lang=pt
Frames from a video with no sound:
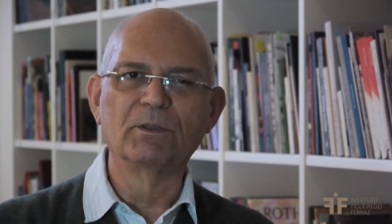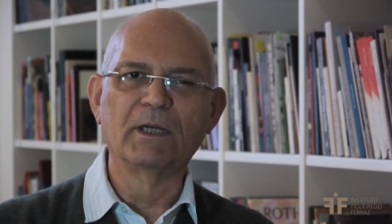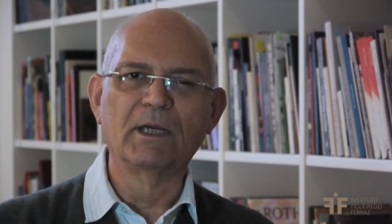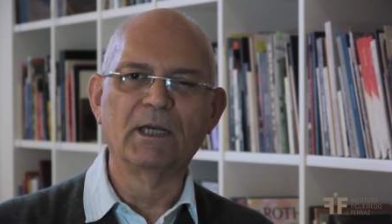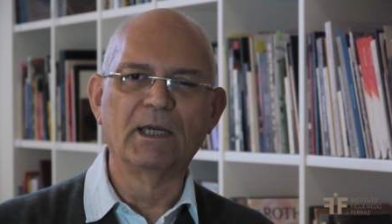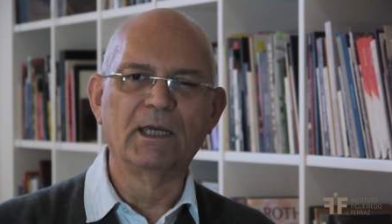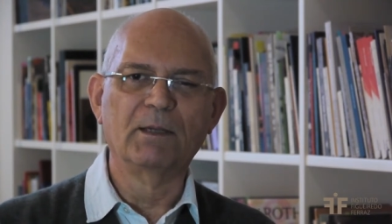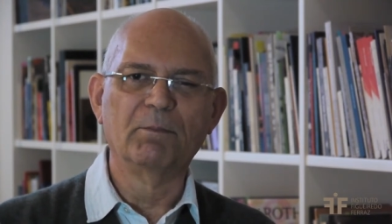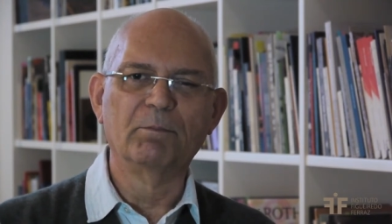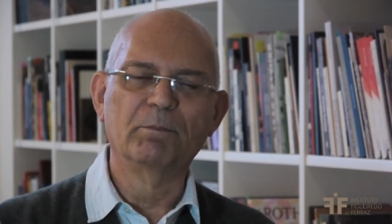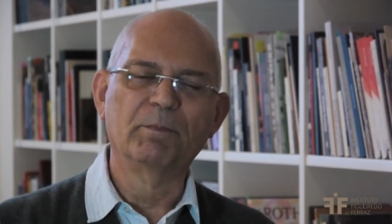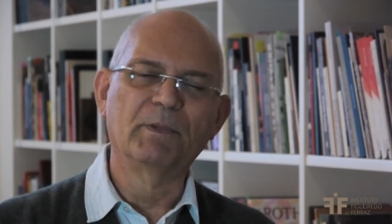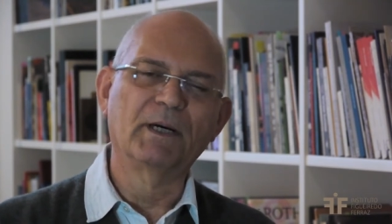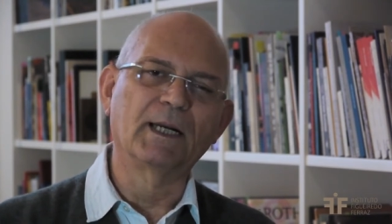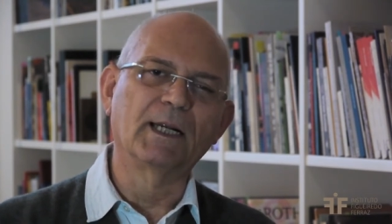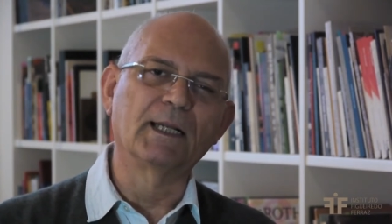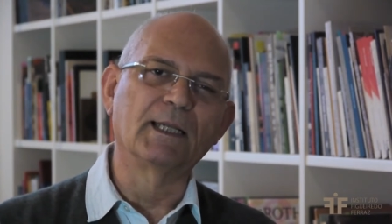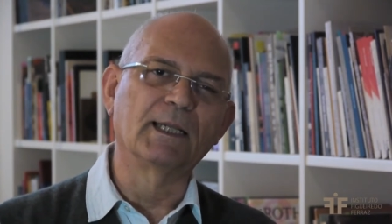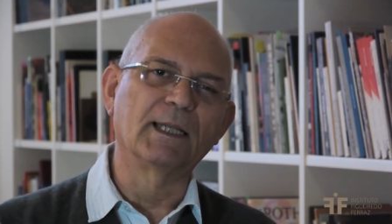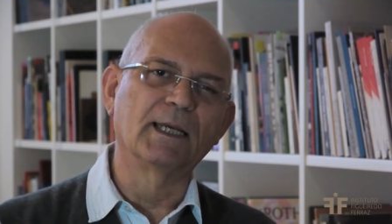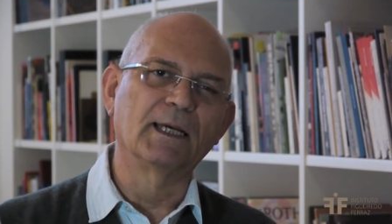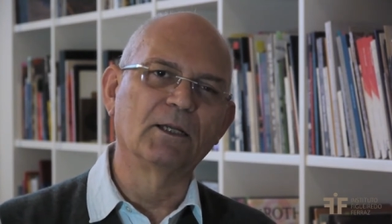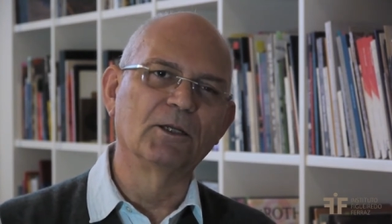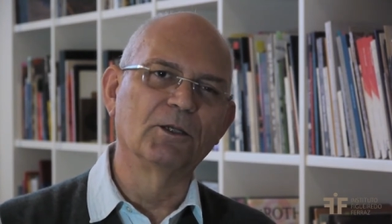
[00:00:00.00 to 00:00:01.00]
é
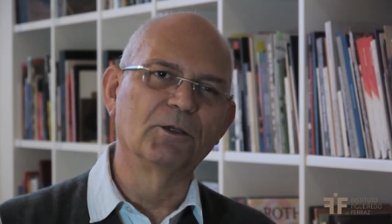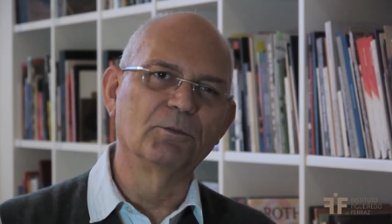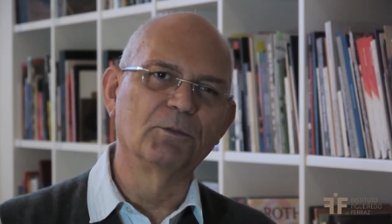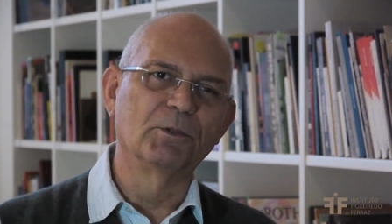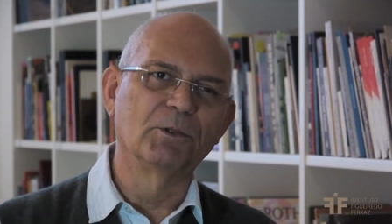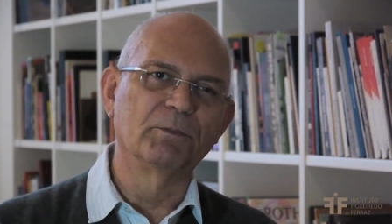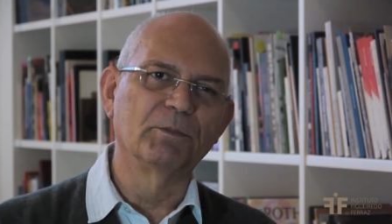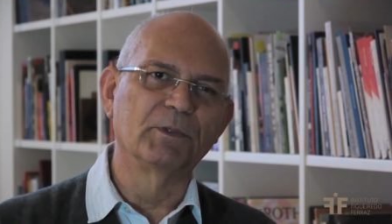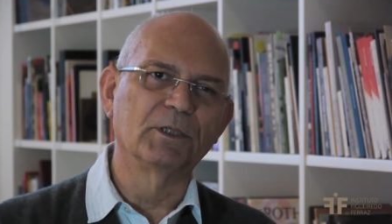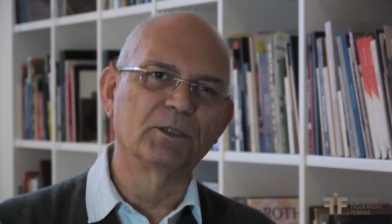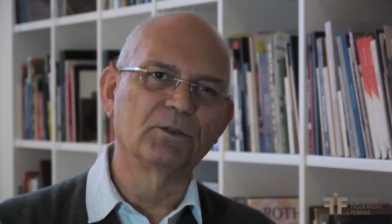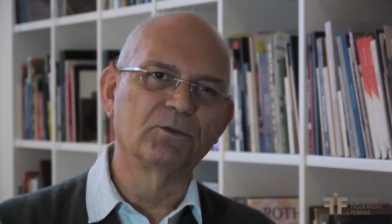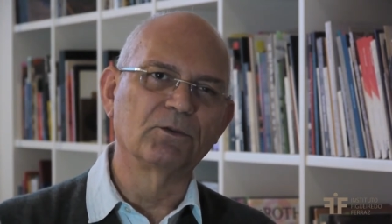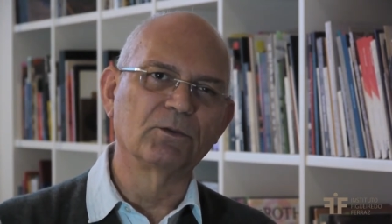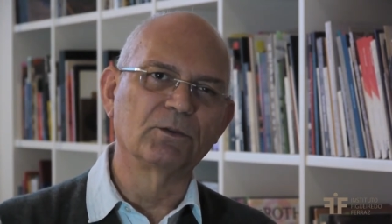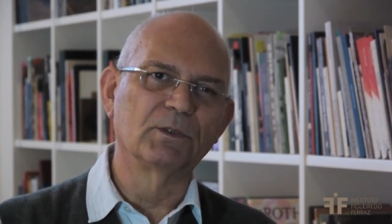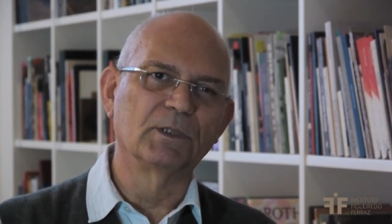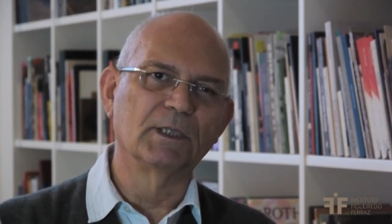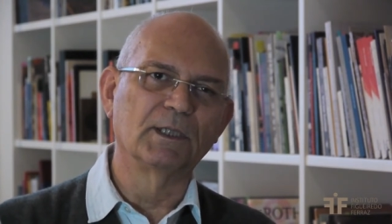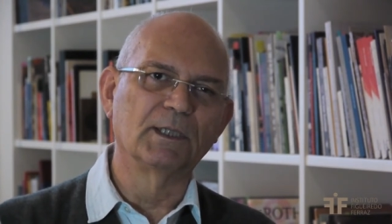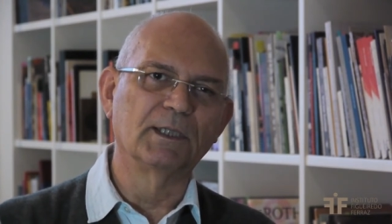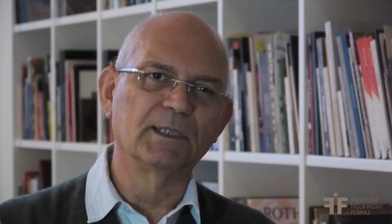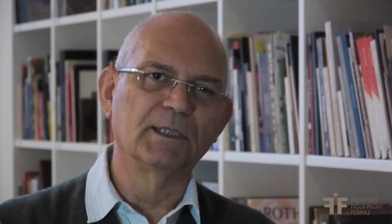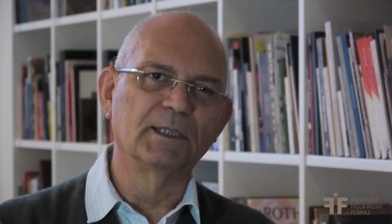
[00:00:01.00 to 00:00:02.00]
paralelo ao momento
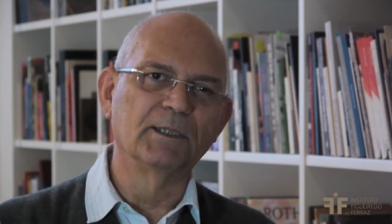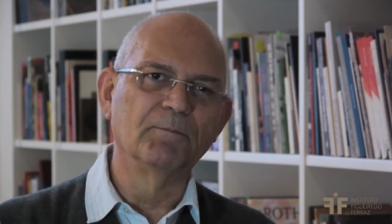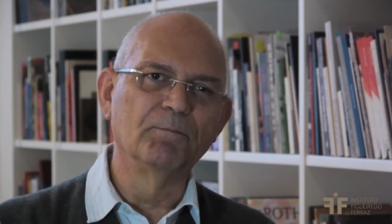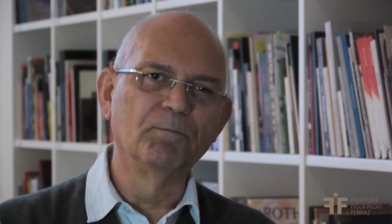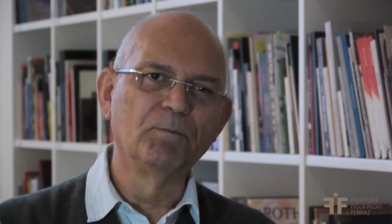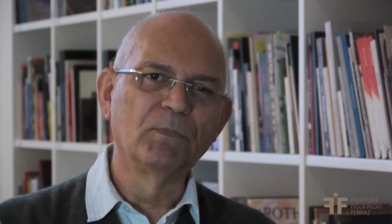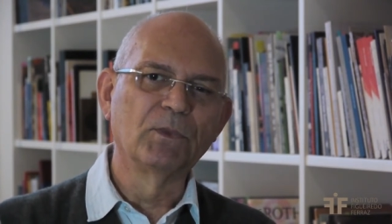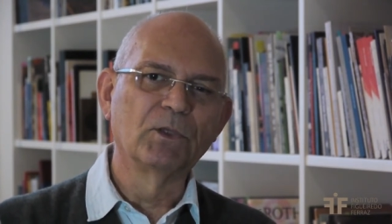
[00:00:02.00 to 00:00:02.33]
dele